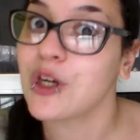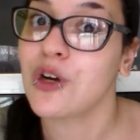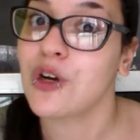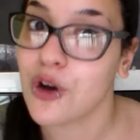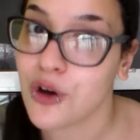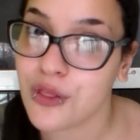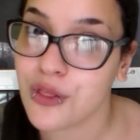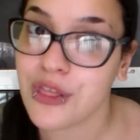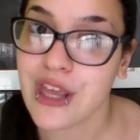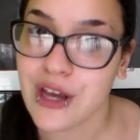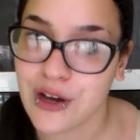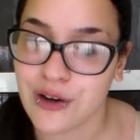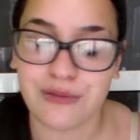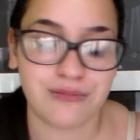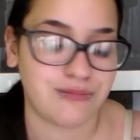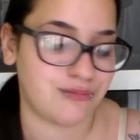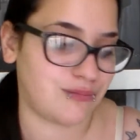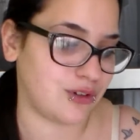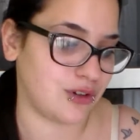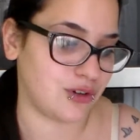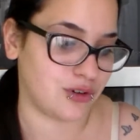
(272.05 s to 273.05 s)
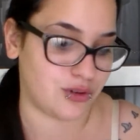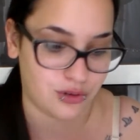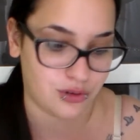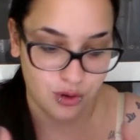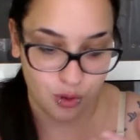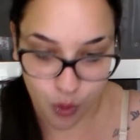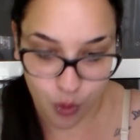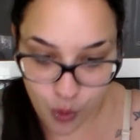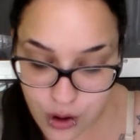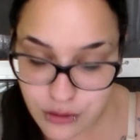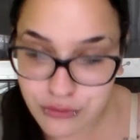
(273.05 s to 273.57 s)
Lo digo, lo,
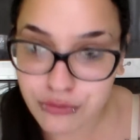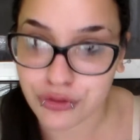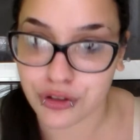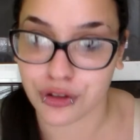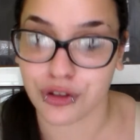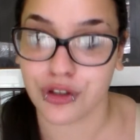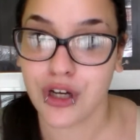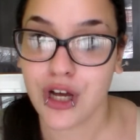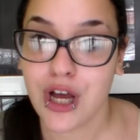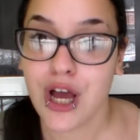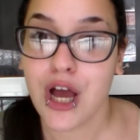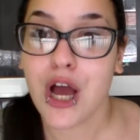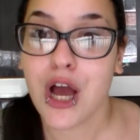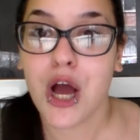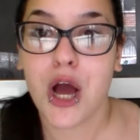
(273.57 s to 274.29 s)
lo cuento.